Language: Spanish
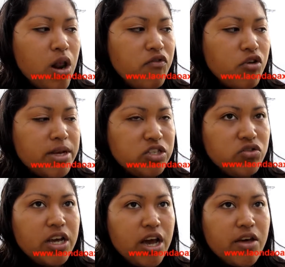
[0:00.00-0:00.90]
la
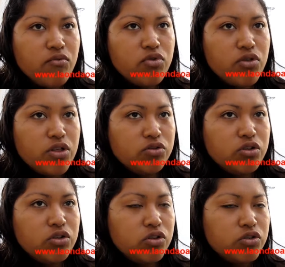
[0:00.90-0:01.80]
formación de cada uno de
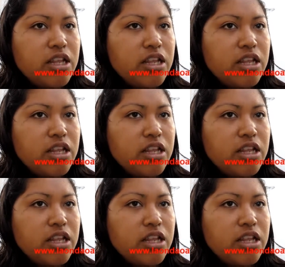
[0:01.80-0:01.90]
nosotros.